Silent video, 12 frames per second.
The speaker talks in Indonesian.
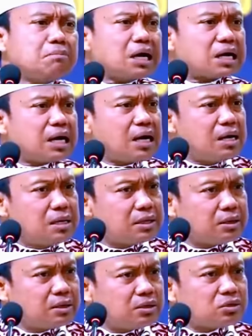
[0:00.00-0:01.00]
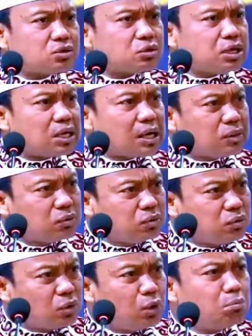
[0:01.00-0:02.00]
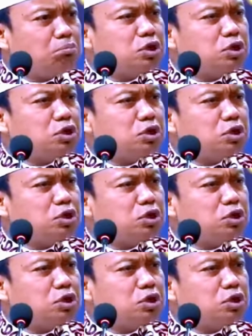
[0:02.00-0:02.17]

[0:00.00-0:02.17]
Maka saudaraku